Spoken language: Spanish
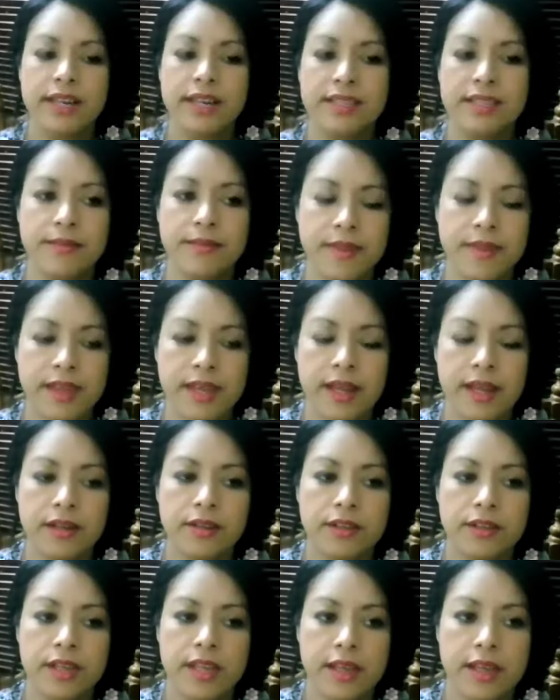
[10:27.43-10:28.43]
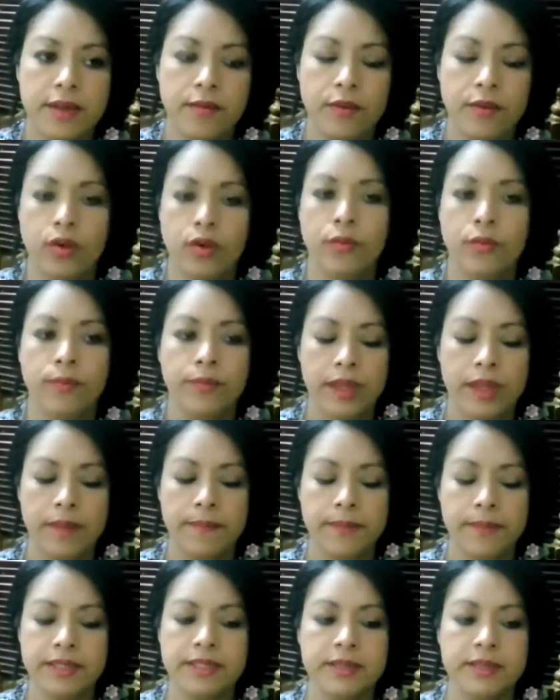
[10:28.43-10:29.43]
Miguel. bueno, en
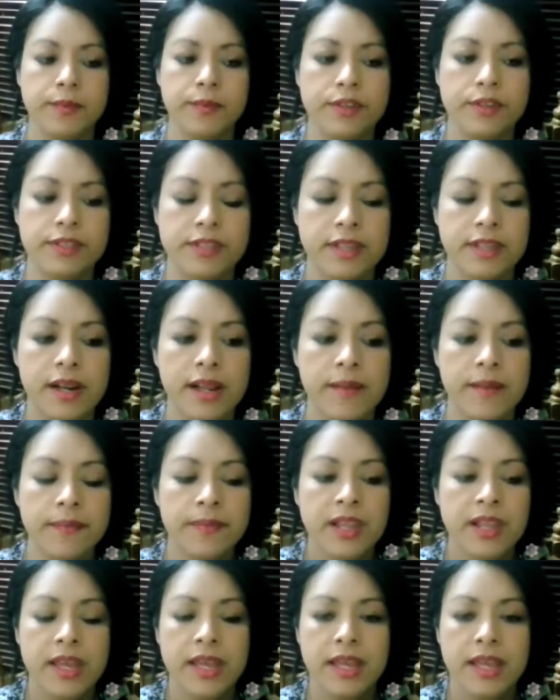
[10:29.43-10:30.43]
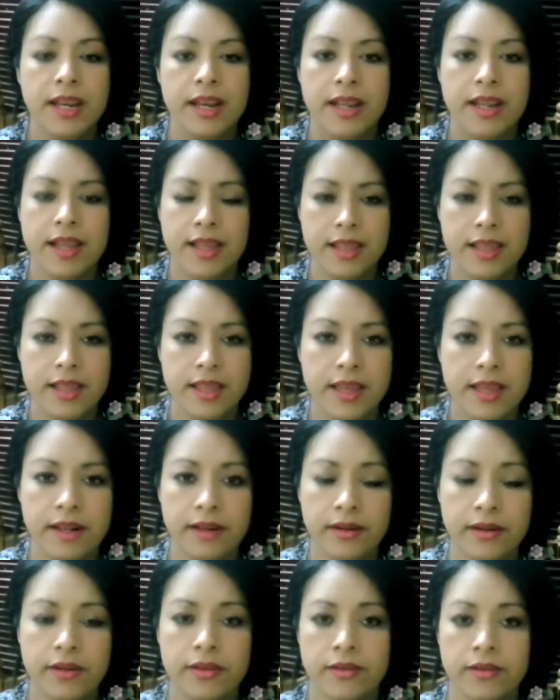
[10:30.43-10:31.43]
principio decirle que el día de ayer
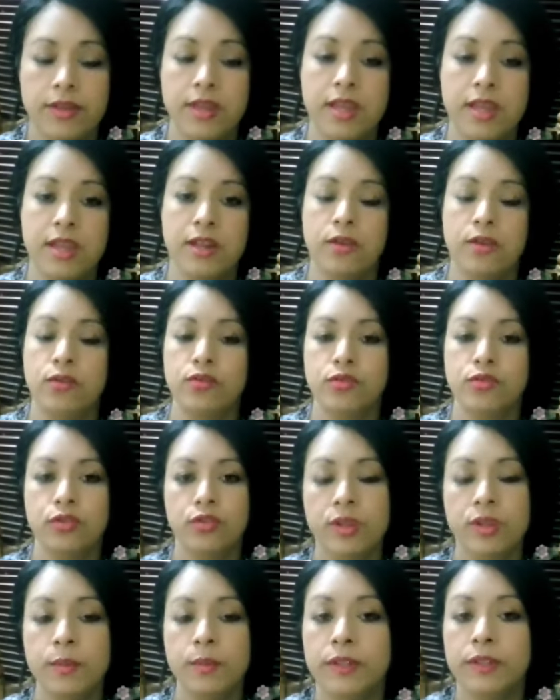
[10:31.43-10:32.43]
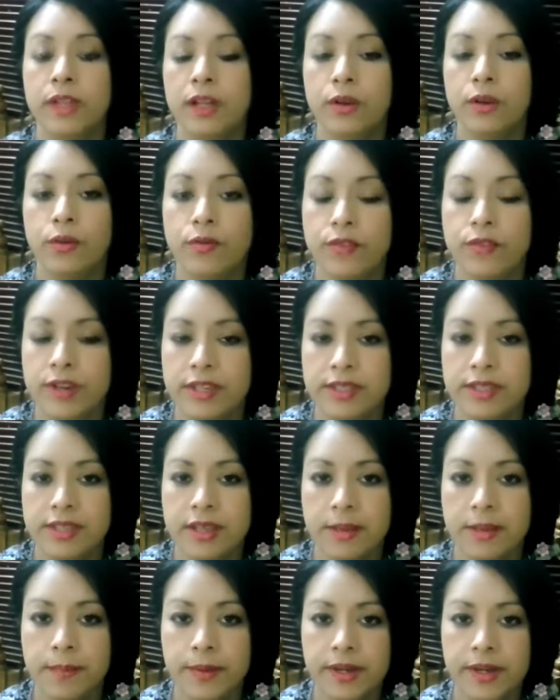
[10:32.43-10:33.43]
nosotros después de la
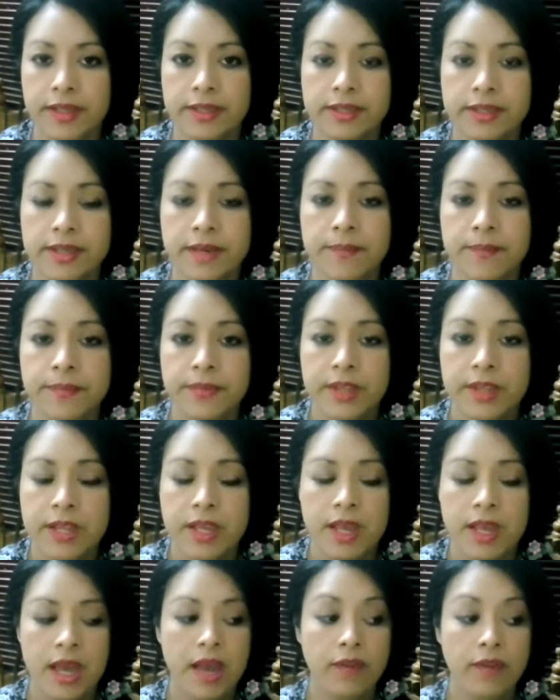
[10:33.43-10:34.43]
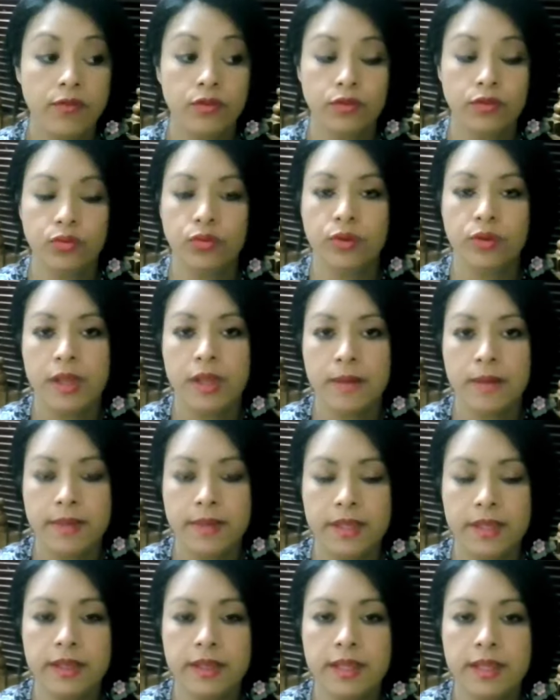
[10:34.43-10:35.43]
conferencia de prensa
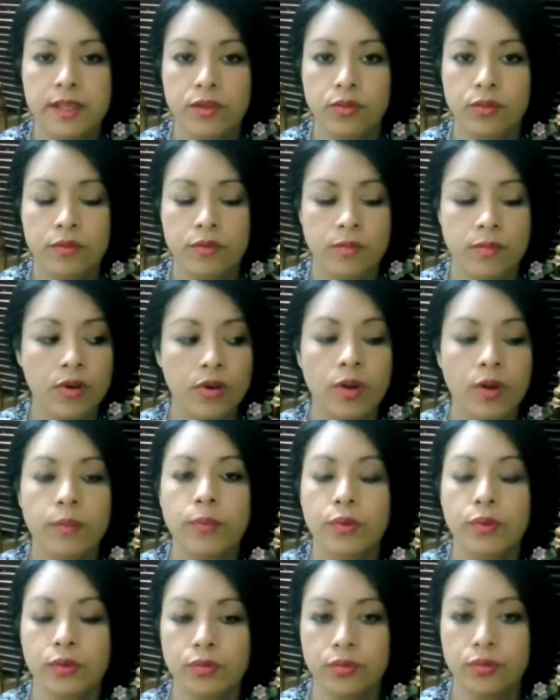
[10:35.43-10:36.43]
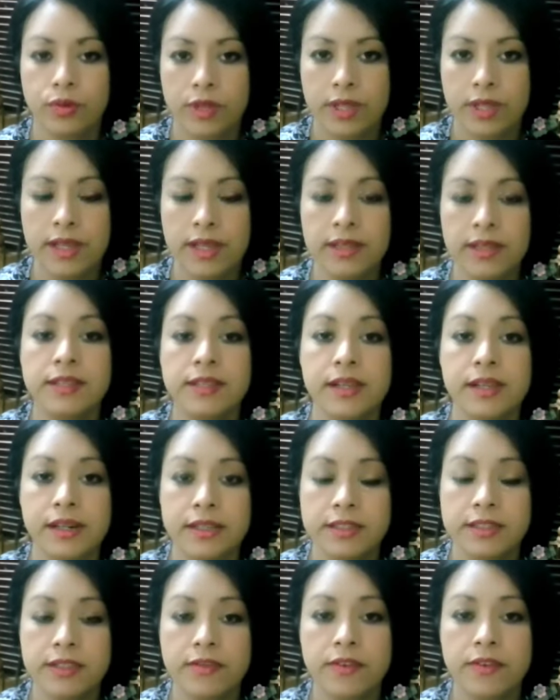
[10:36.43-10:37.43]
Afortunadamente tuvimos la oportunidad de ser
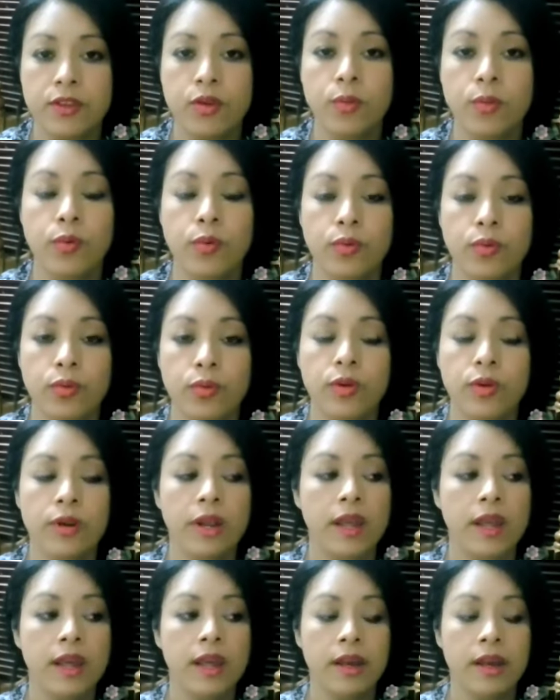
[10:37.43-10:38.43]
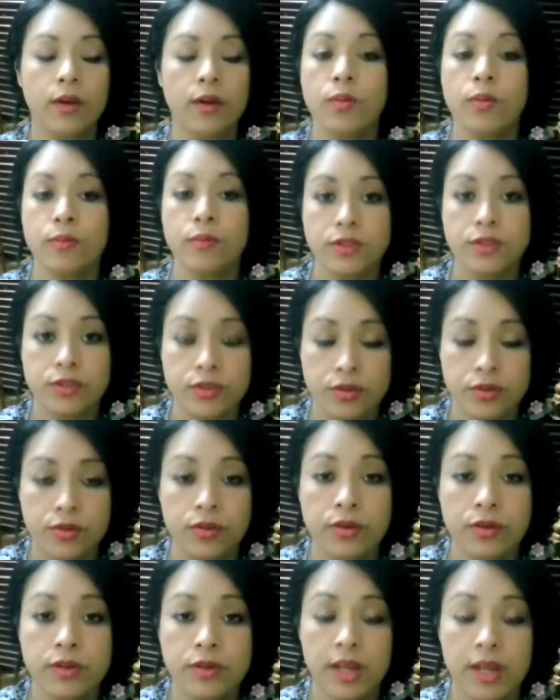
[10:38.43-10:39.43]
recibidos por una
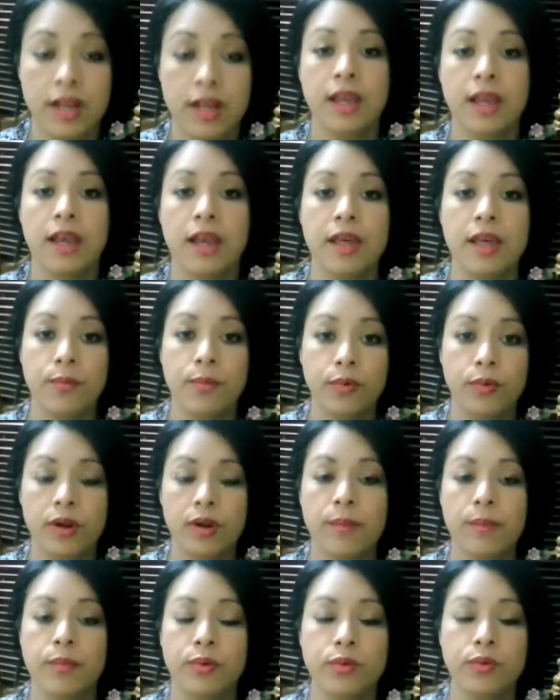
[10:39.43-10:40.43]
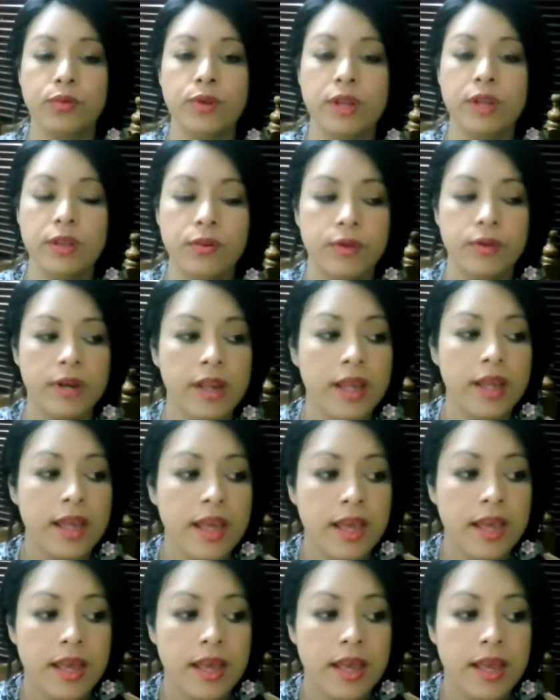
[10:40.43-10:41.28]
comisión delegada por la procuradora.